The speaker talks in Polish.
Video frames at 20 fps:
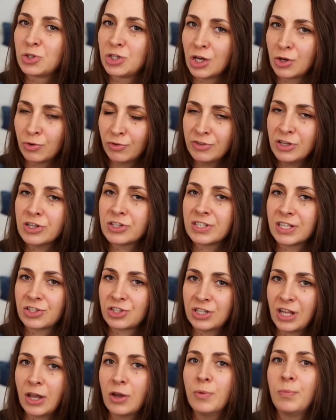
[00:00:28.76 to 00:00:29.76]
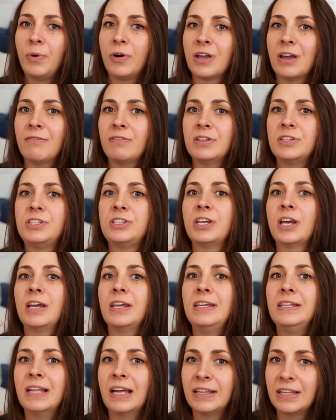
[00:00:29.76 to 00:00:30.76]
że również zaczynają pojawiać się
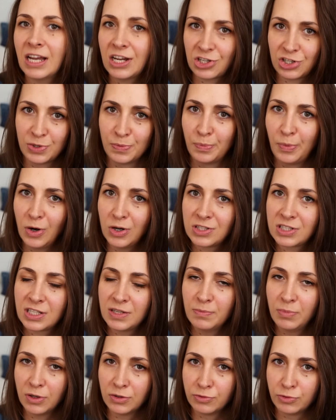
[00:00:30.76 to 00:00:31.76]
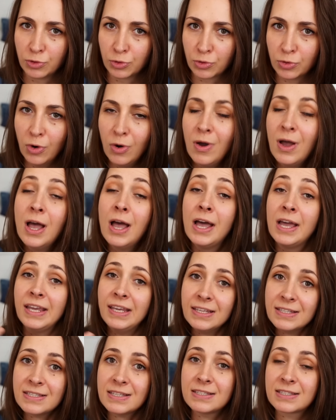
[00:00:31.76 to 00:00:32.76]
i na naszym polskim podwórku
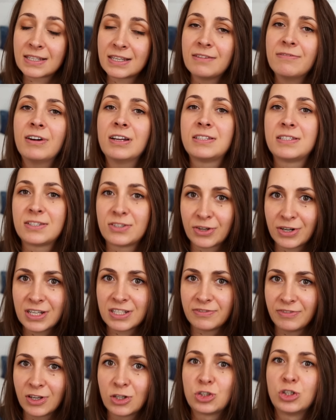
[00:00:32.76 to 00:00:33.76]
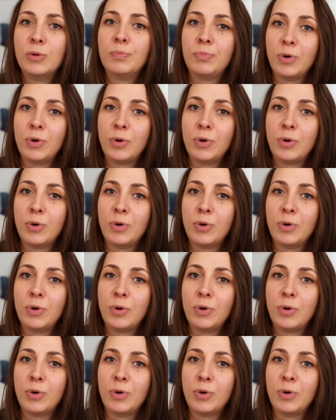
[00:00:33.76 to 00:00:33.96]
i zyskiwać coraz większą